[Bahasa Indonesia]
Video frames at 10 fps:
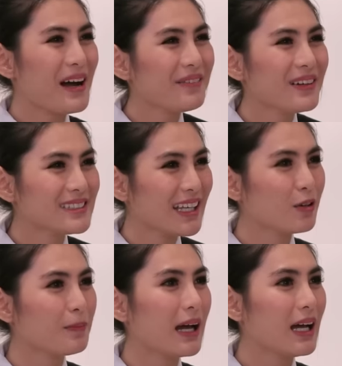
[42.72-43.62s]
Maaf Mbak, saya
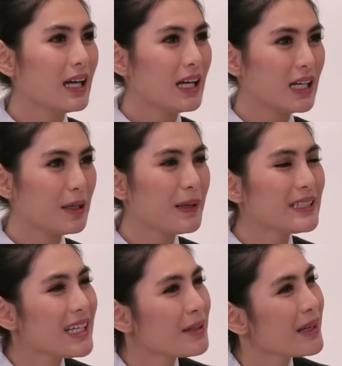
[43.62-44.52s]
lupa. Uh,
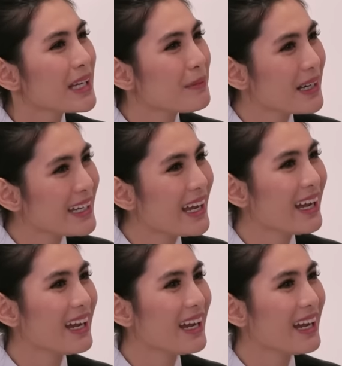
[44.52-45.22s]
belanjaan Mbak yang mana ya?